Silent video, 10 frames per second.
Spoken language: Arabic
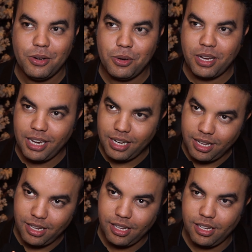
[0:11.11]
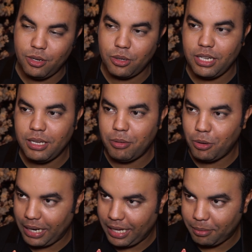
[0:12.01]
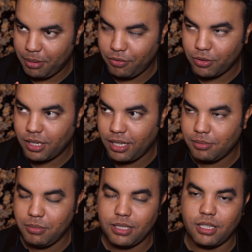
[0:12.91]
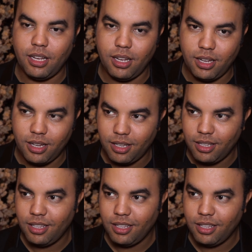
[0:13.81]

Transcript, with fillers: وكاينه اغنيه باللغه العربيه الفصحى سميتها